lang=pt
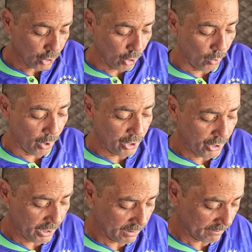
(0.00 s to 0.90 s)
de
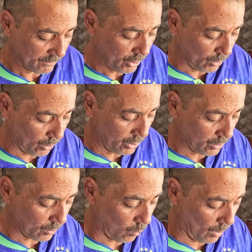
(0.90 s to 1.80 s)
noite. Pronto. De noite.
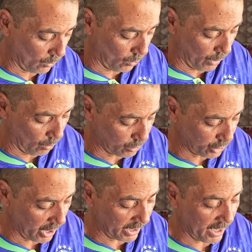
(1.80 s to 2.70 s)
Quando eu
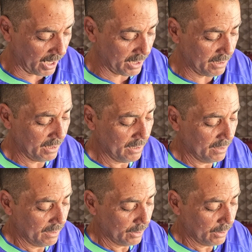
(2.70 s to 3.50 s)
Só cheguei, elogio.